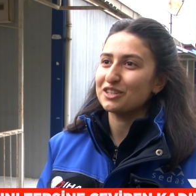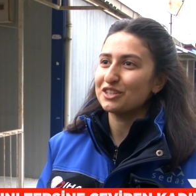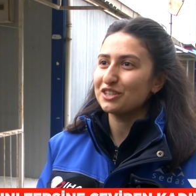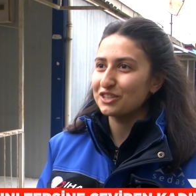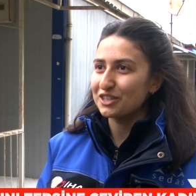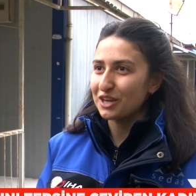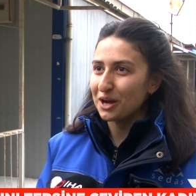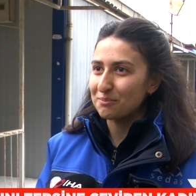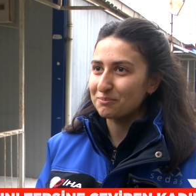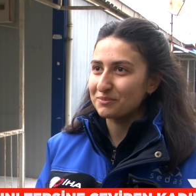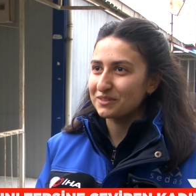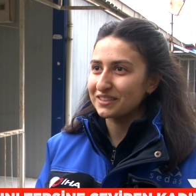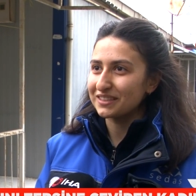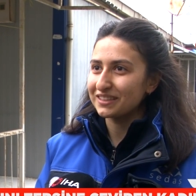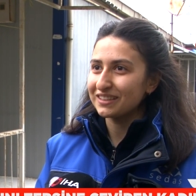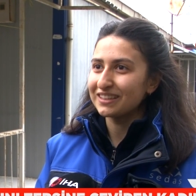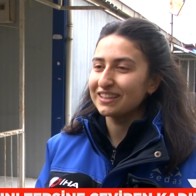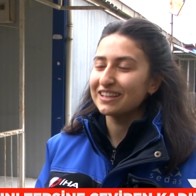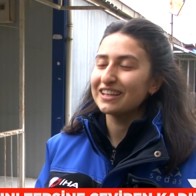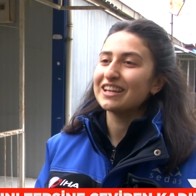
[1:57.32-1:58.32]
iş
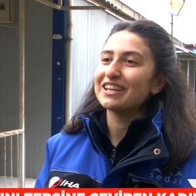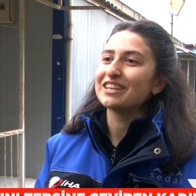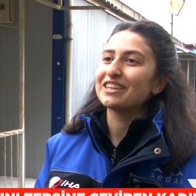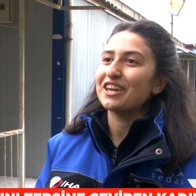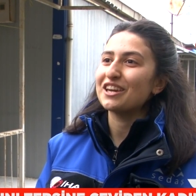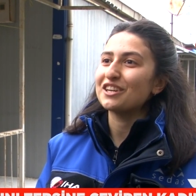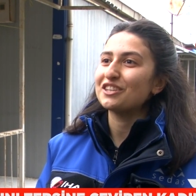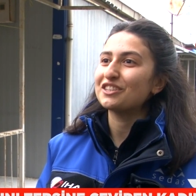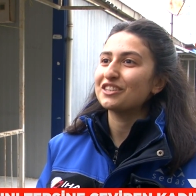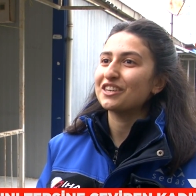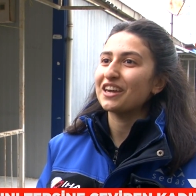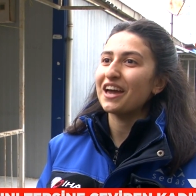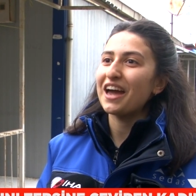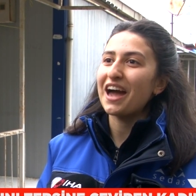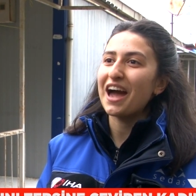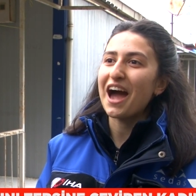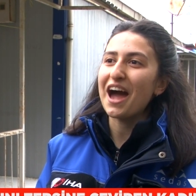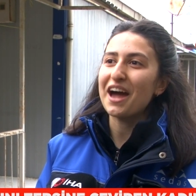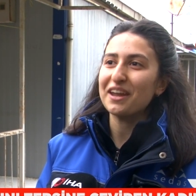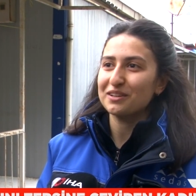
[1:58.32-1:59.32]
yaptı. Keşke
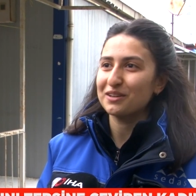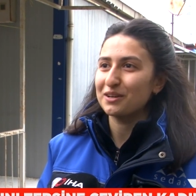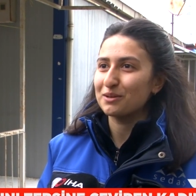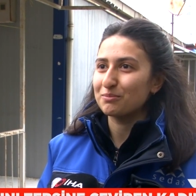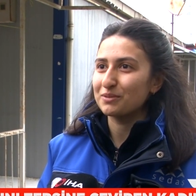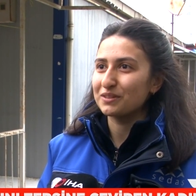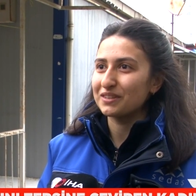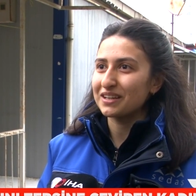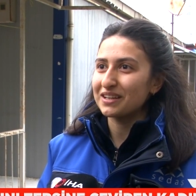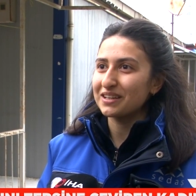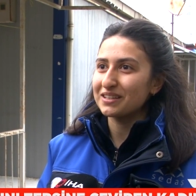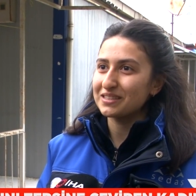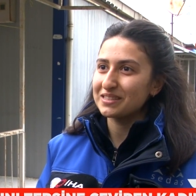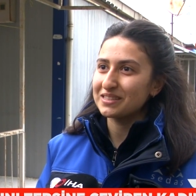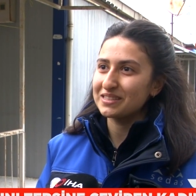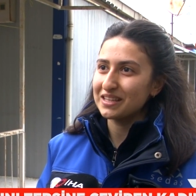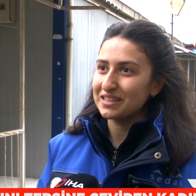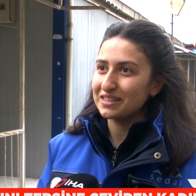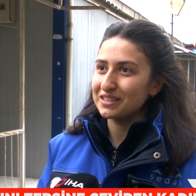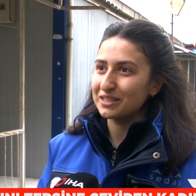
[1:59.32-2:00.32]
her kapıda
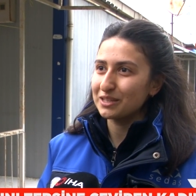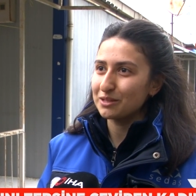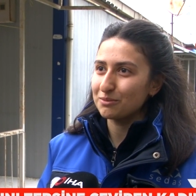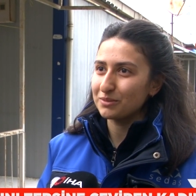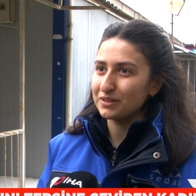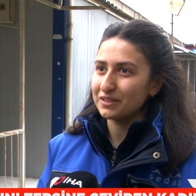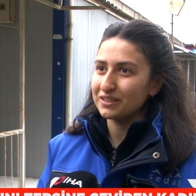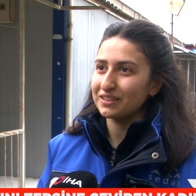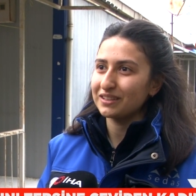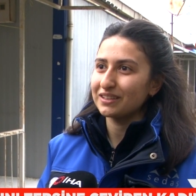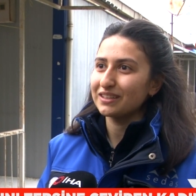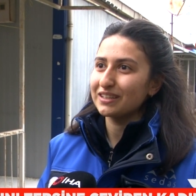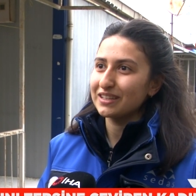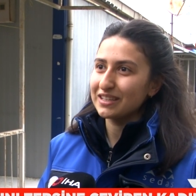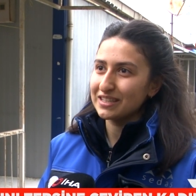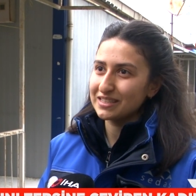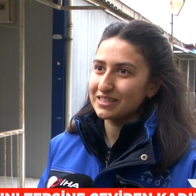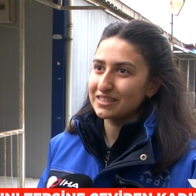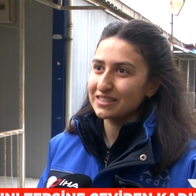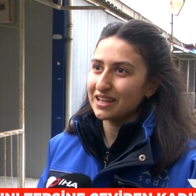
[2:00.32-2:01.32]
senin gibi
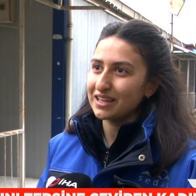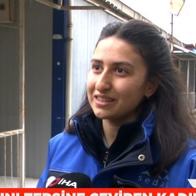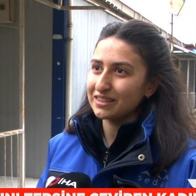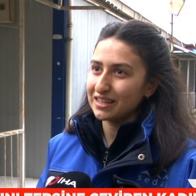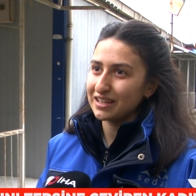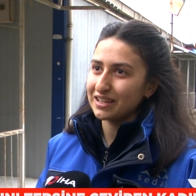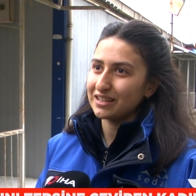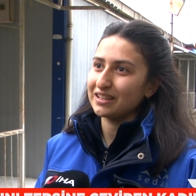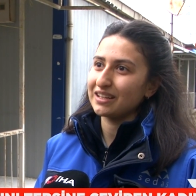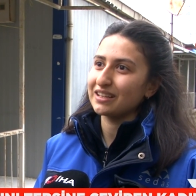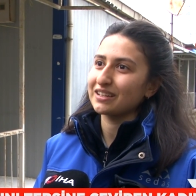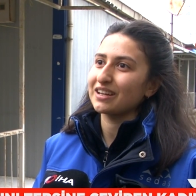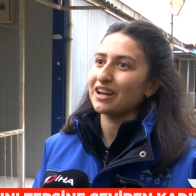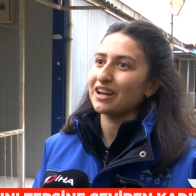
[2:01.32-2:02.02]
insanlarla